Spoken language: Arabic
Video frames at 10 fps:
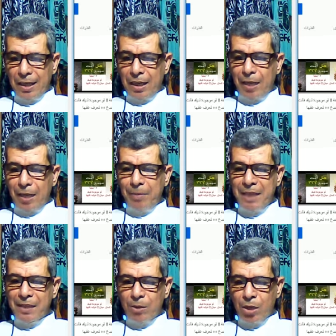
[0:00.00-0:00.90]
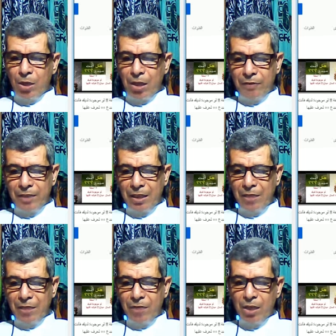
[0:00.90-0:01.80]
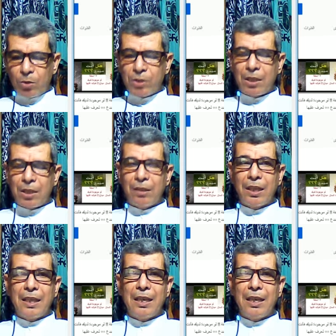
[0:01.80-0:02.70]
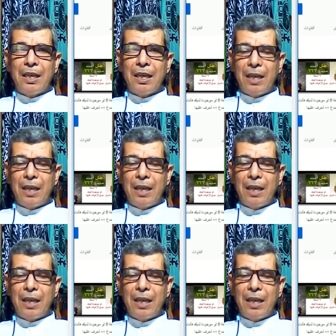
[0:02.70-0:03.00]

أما إذا توقفت فقد وصلت إلى